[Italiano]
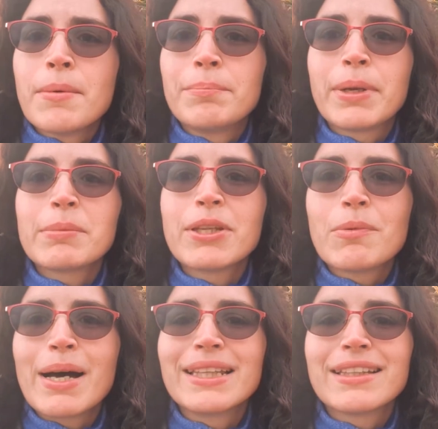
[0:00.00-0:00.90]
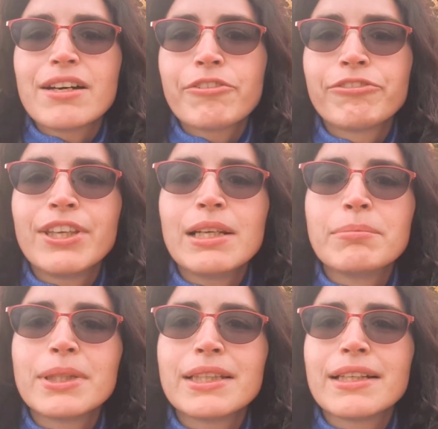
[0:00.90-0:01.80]
Prima domanda,
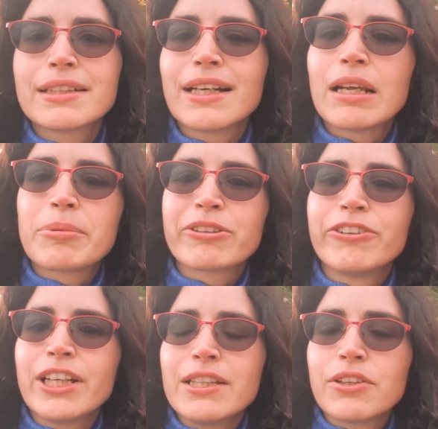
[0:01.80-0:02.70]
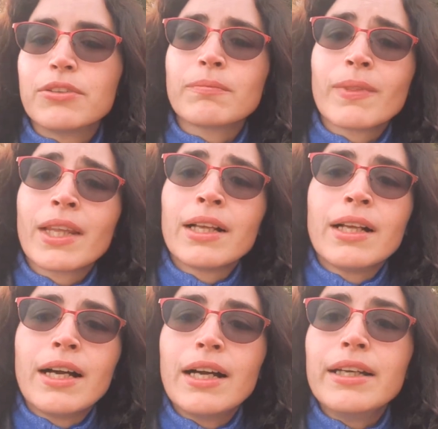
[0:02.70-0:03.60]
film di Natale preferito.
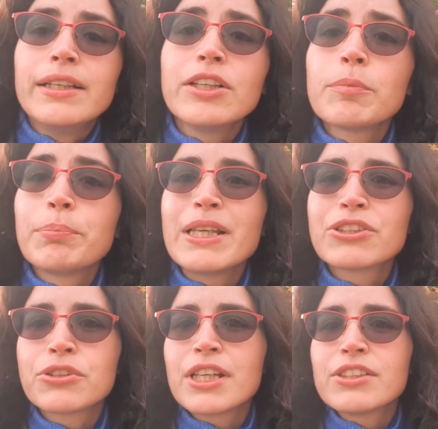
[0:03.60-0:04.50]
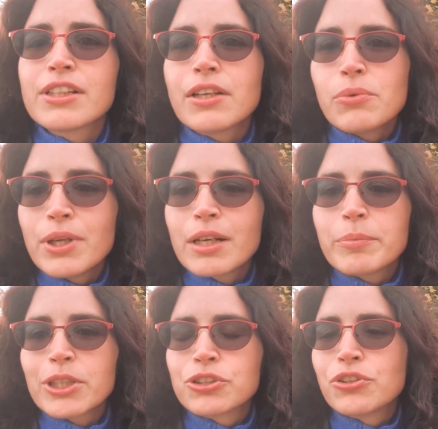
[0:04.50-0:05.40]
Io penso di essere l'unica
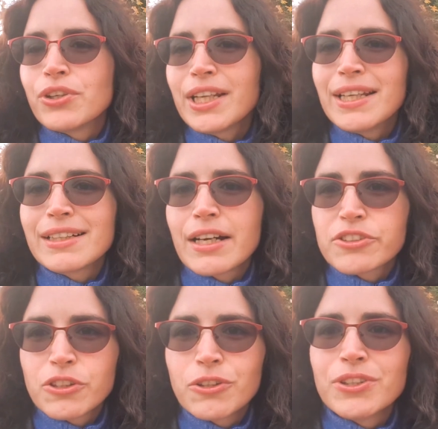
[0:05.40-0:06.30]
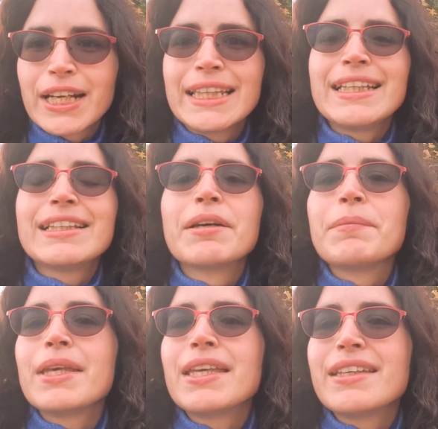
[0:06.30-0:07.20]
persona, nel caso
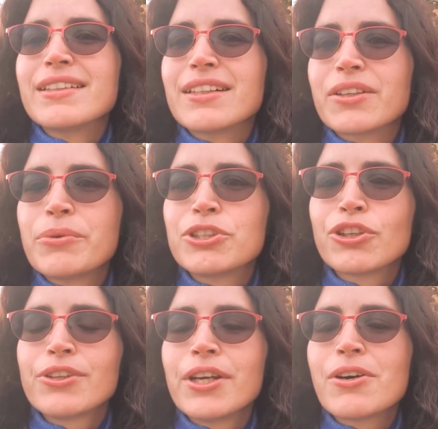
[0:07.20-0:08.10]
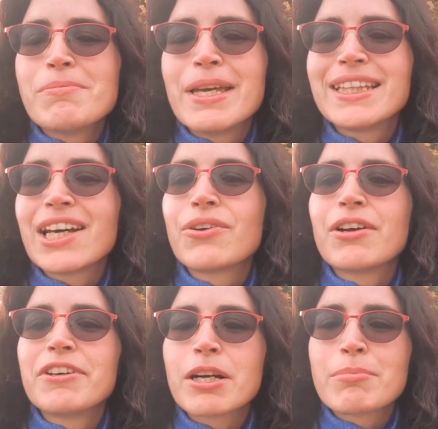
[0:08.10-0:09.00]
contradditemi eh, qui sotto nei commenti, a non
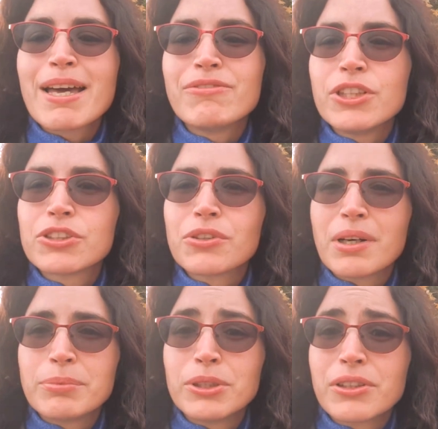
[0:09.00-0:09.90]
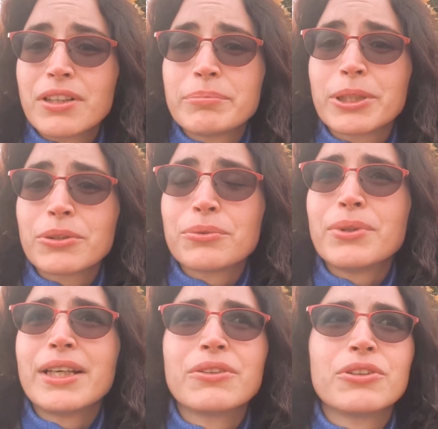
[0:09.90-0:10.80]
aver mai visto una poltrona per
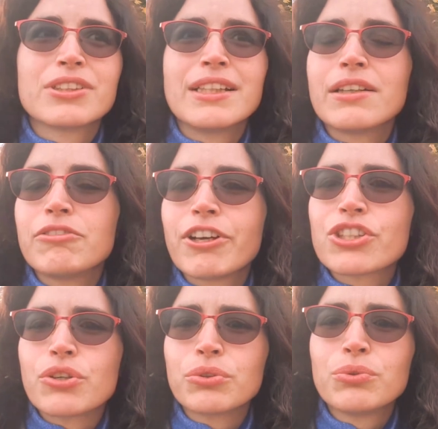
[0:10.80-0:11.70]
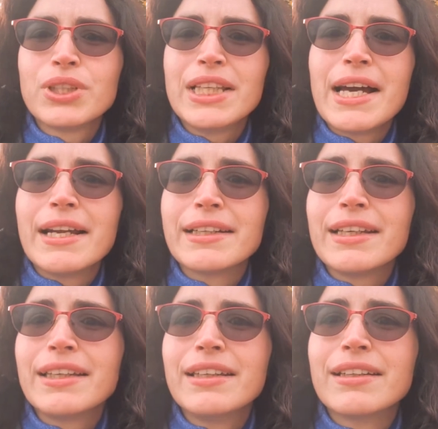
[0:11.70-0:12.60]
due, nonostante lo facciano tutti gli
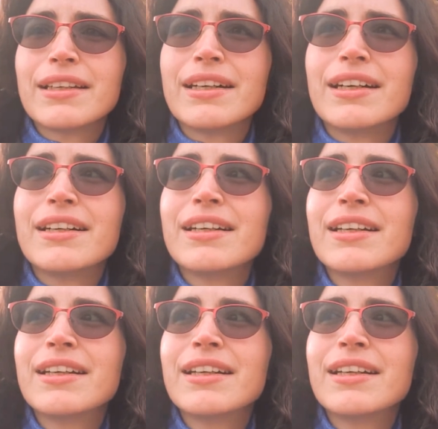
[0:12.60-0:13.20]
anni in, uh,